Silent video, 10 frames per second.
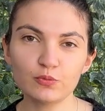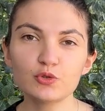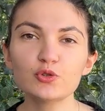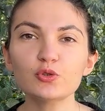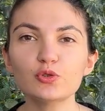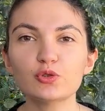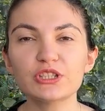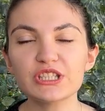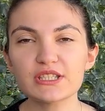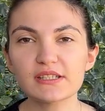Çünkü
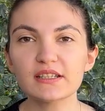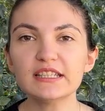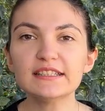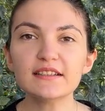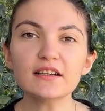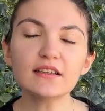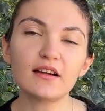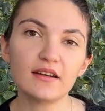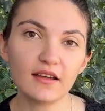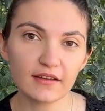kişi ideal
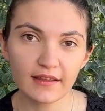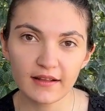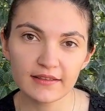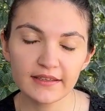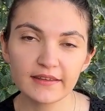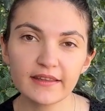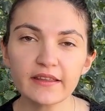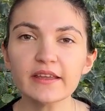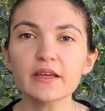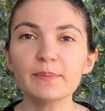ağırlığa geldiğinde
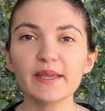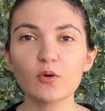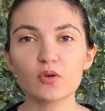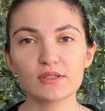PCOS